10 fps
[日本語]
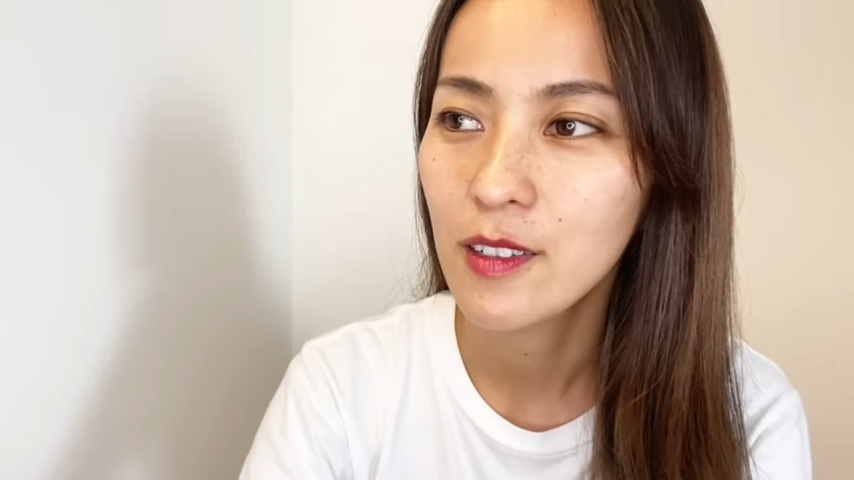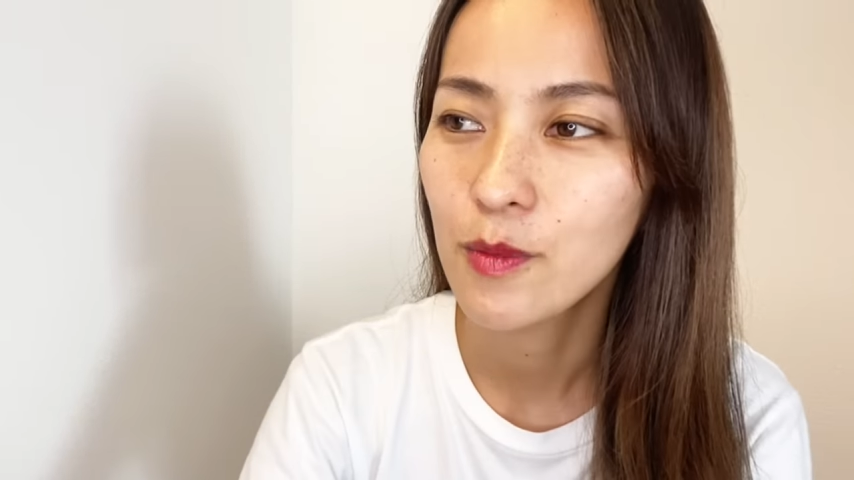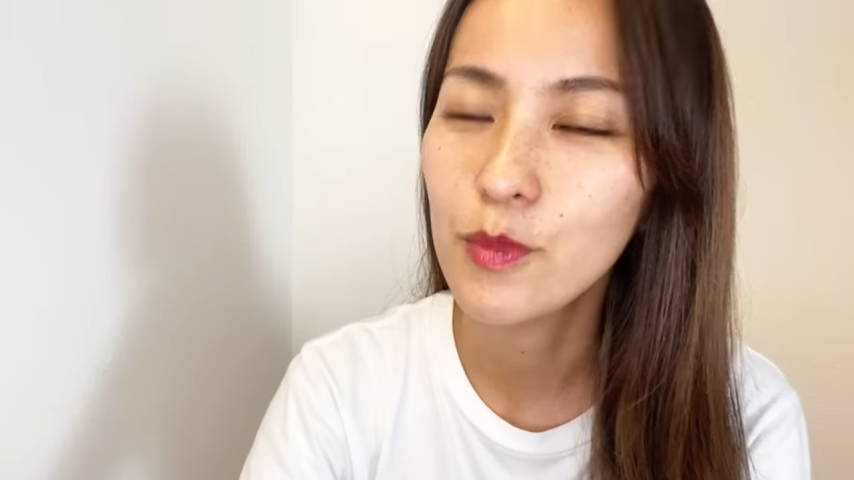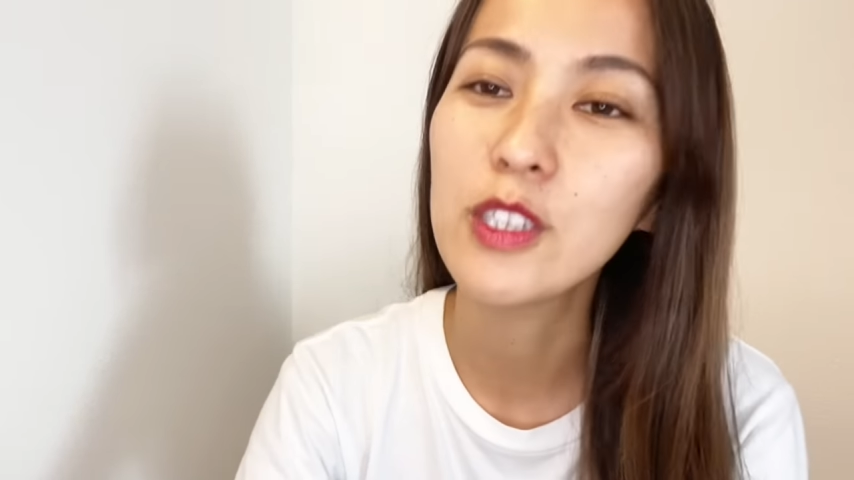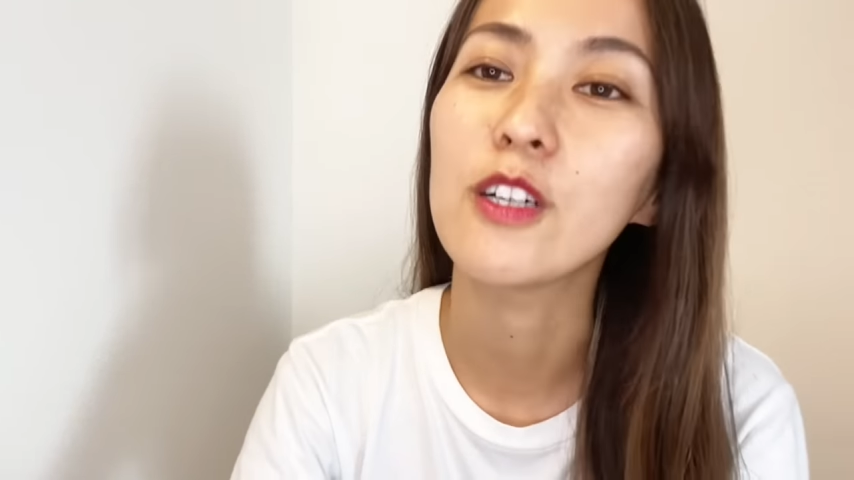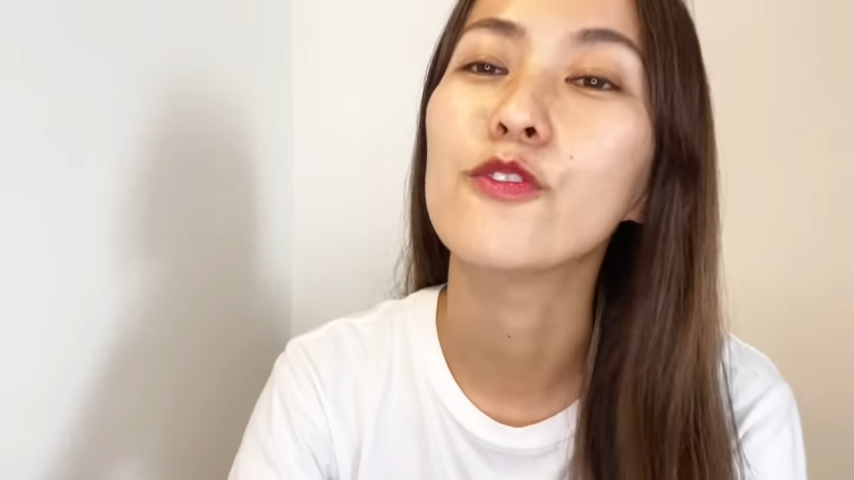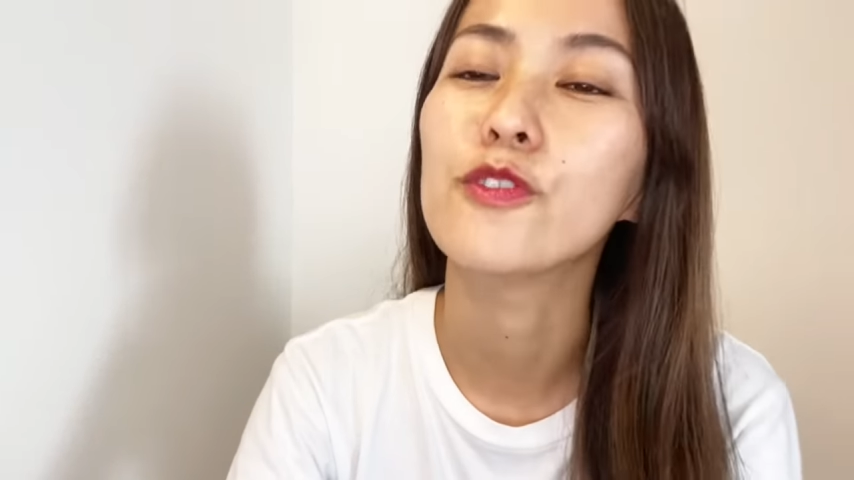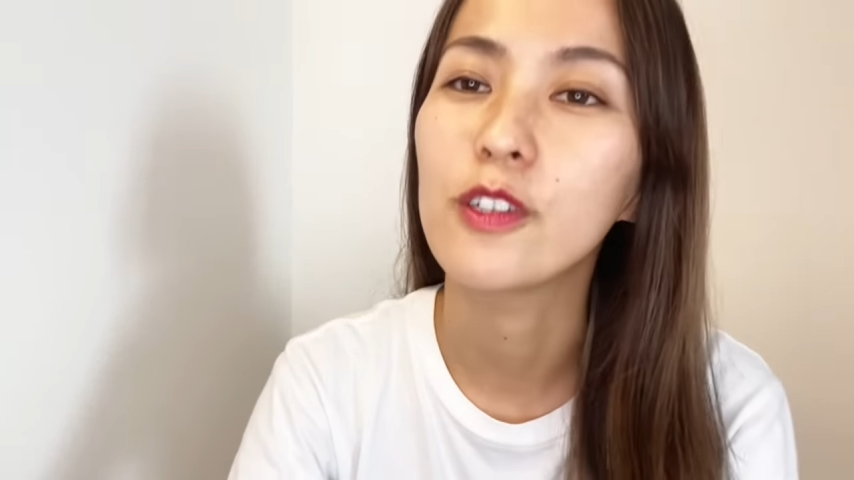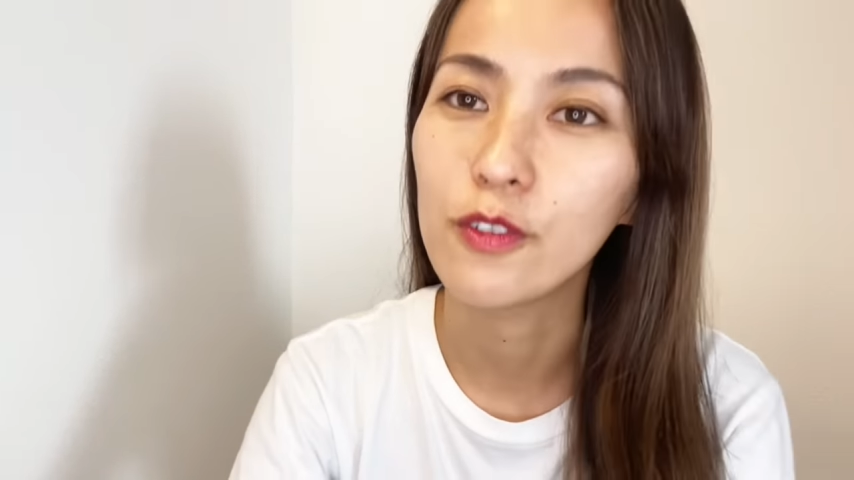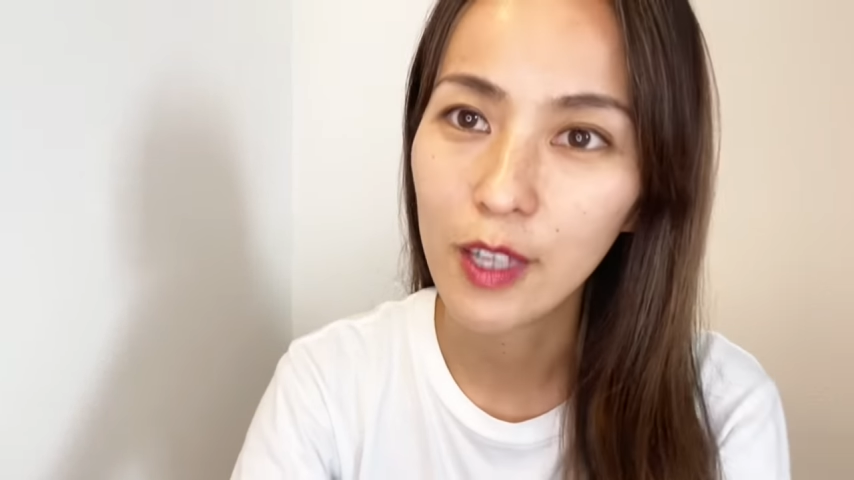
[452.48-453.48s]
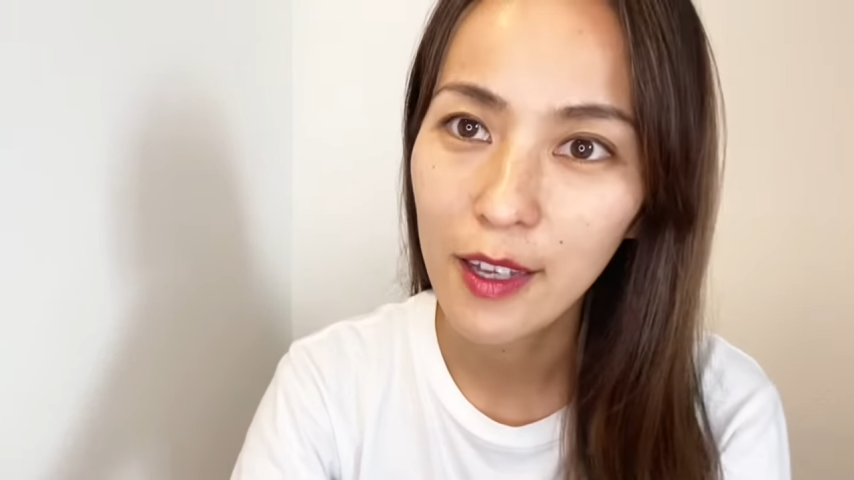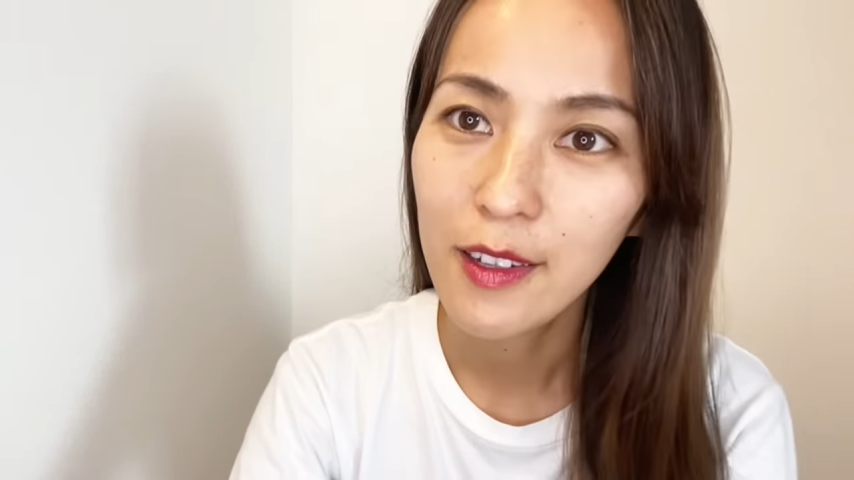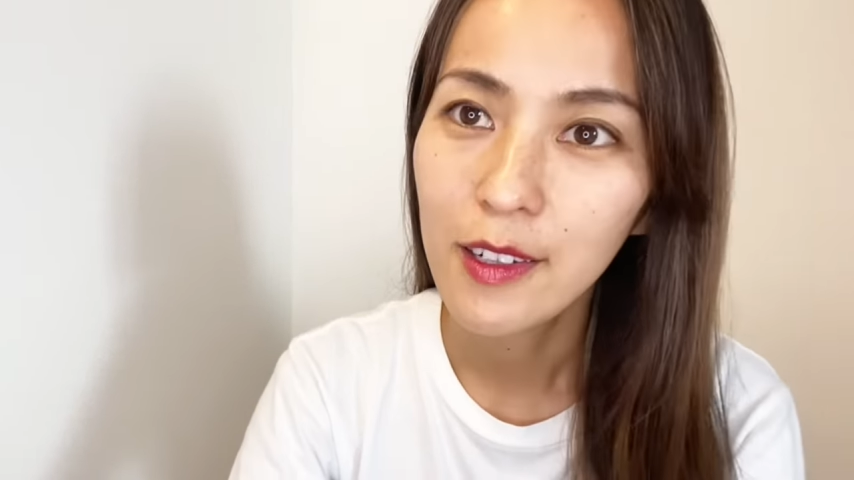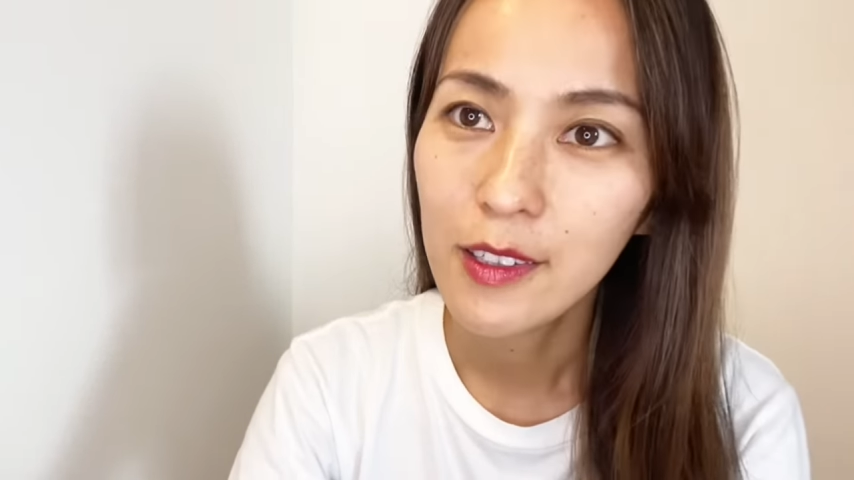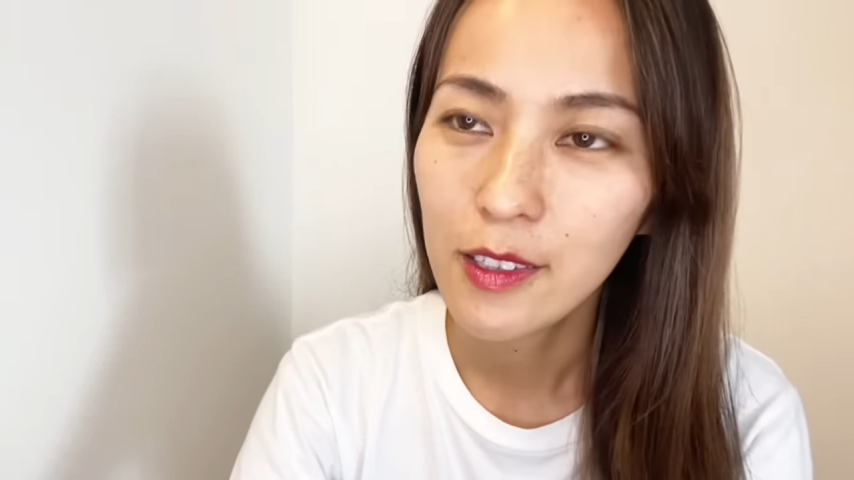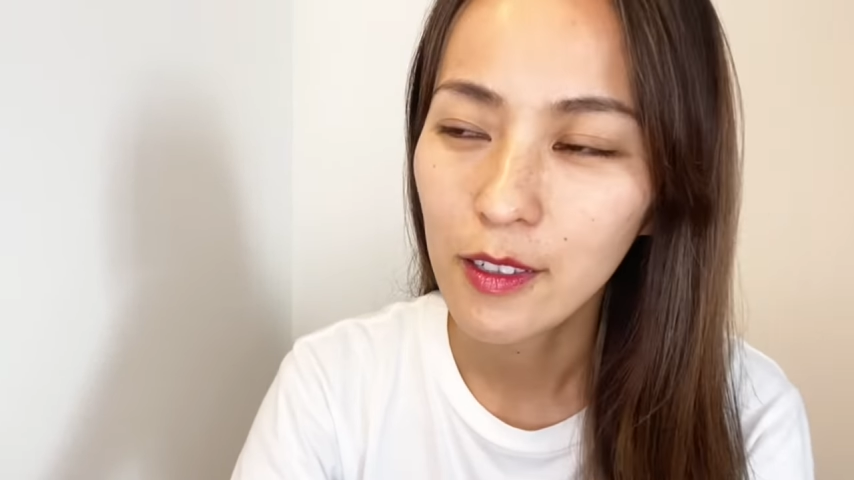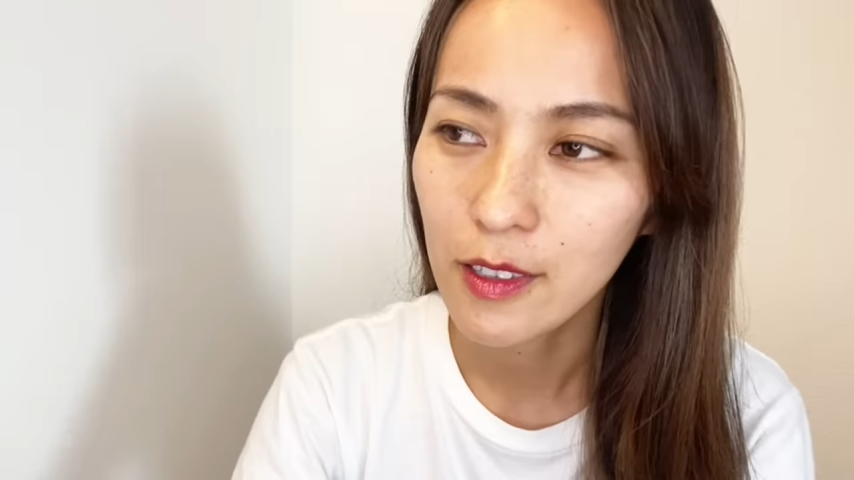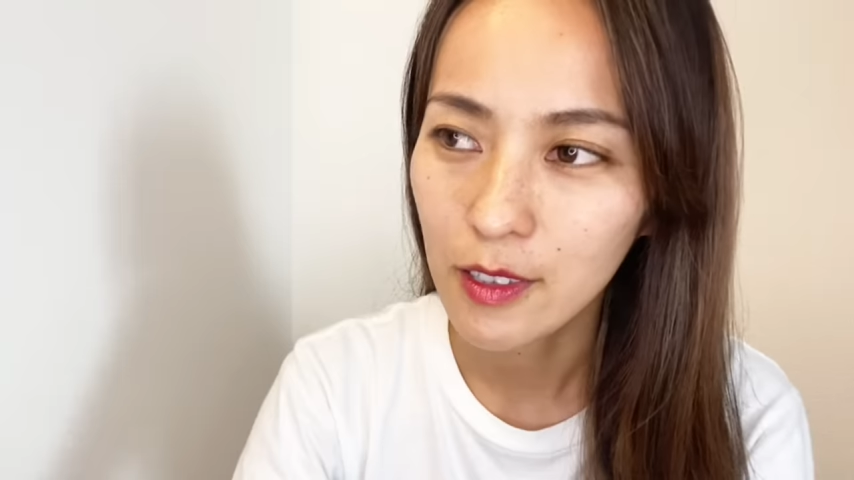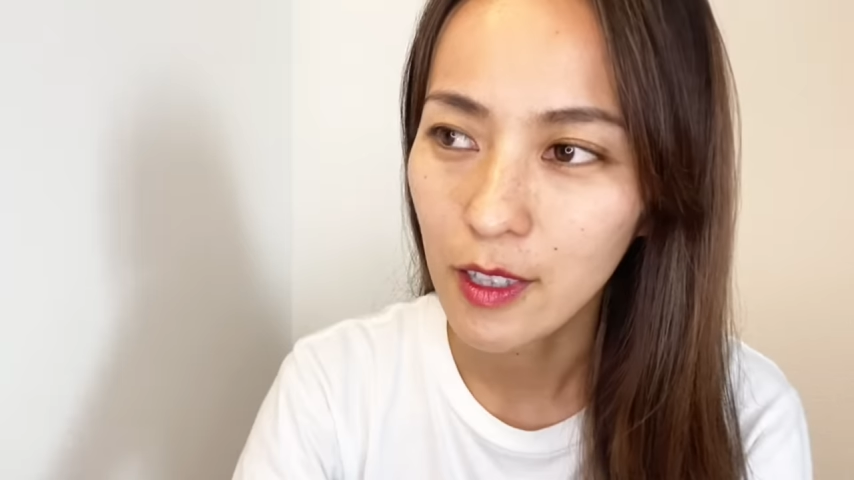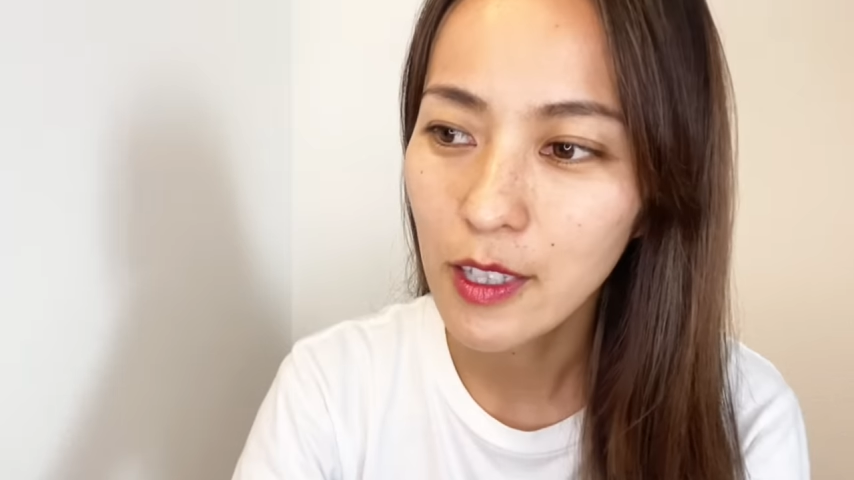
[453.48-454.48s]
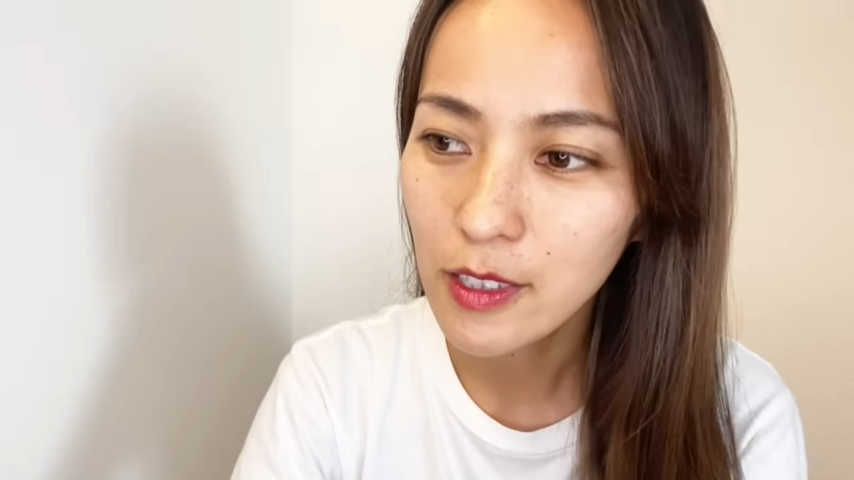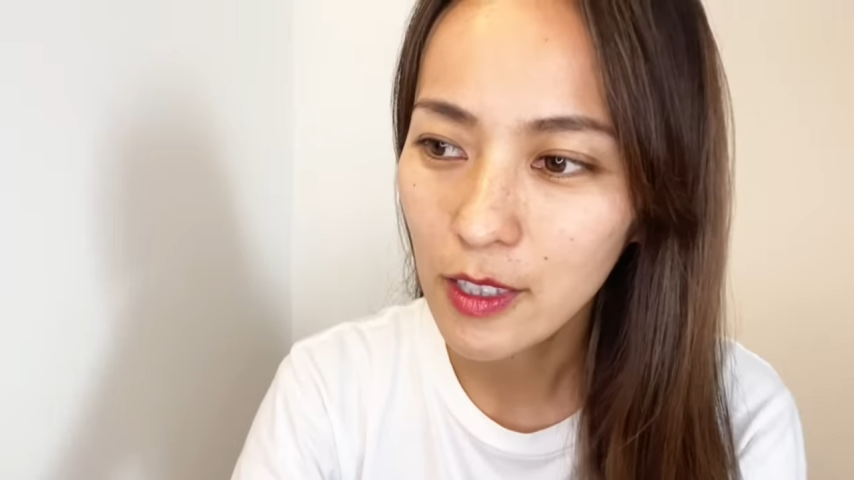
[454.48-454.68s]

見ちゃうんだよねだからさ賢